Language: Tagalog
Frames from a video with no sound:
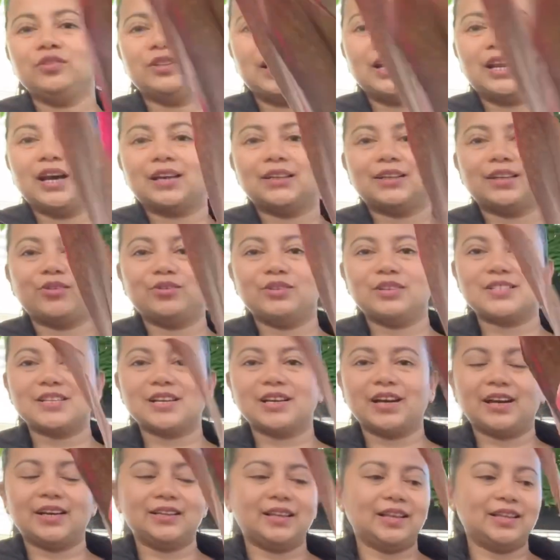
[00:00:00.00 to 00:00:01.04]
na nakita ko din sa
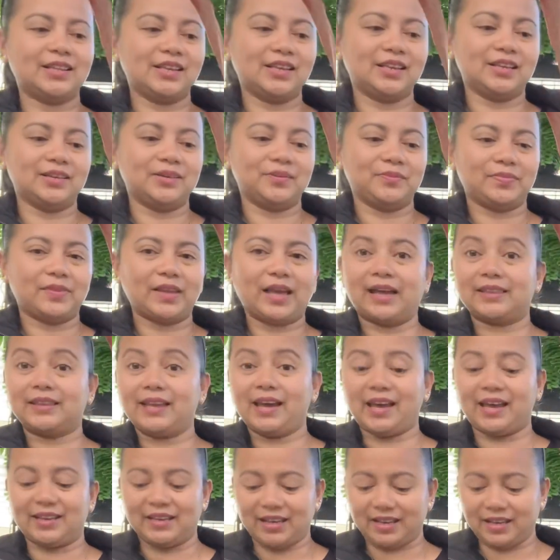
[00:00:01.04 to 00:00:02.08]
garden ni Ate
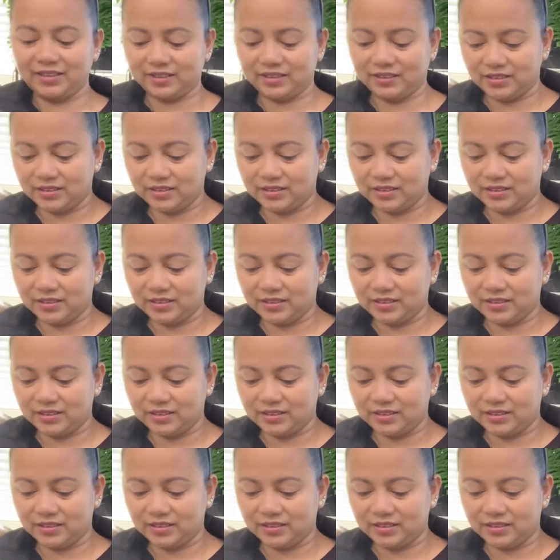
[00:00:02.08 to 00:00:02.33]
Ana.